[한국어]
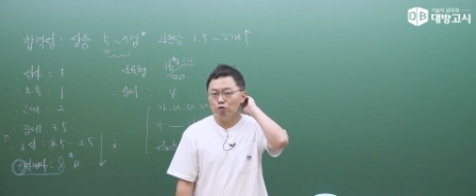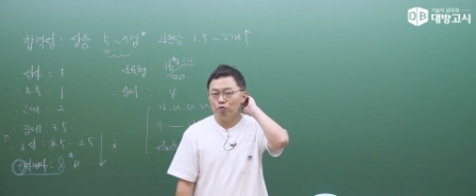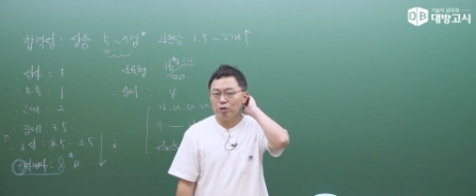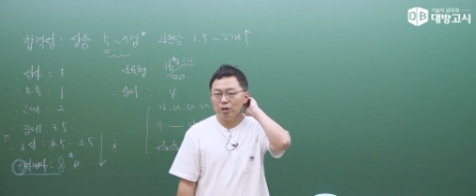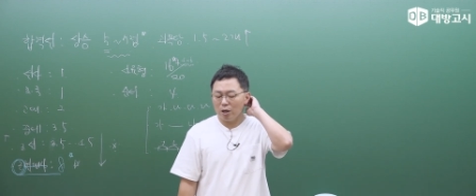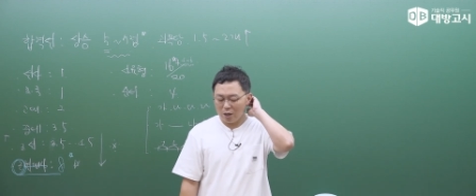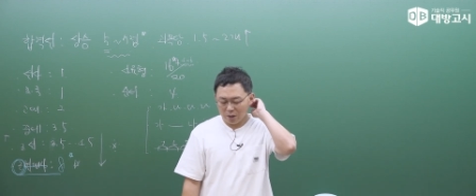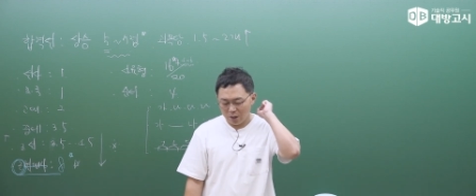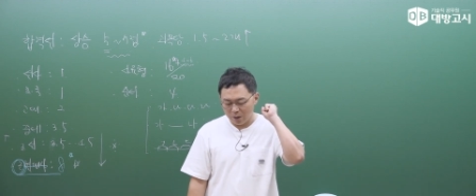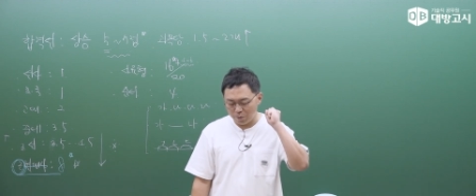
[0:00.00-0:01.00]
누구나 다
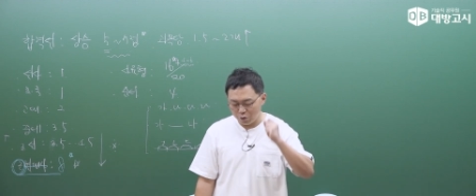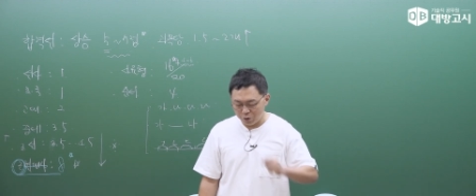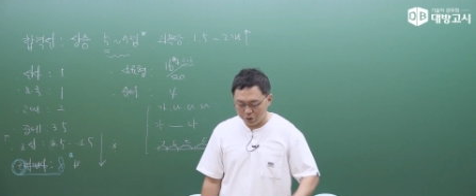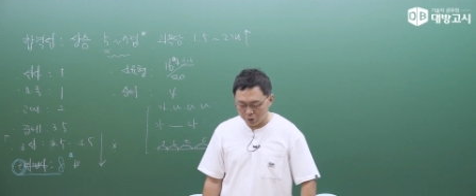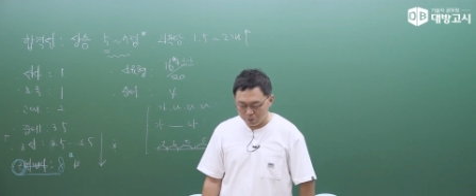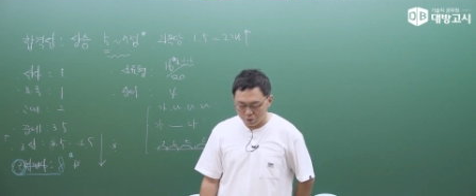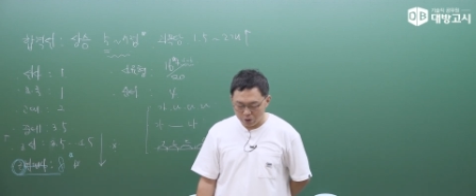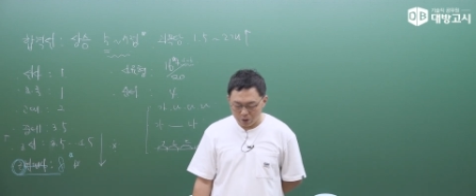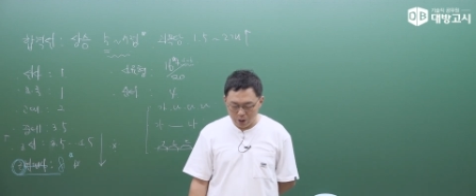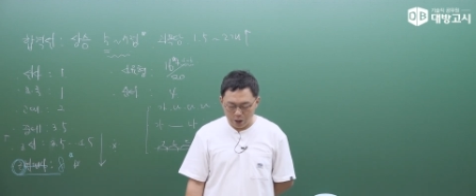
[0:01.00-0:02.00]
이렇게 풀 수 있었던
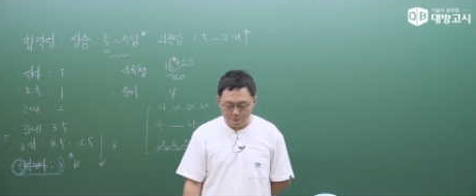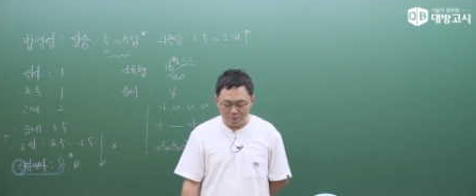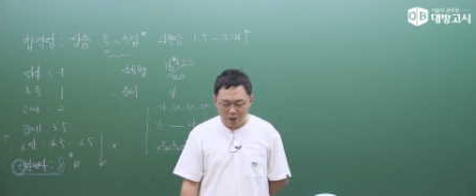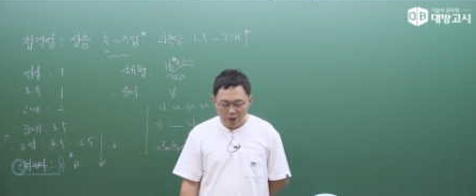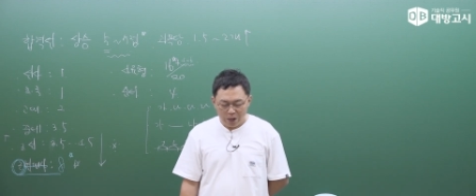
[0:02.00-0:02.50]
문제인데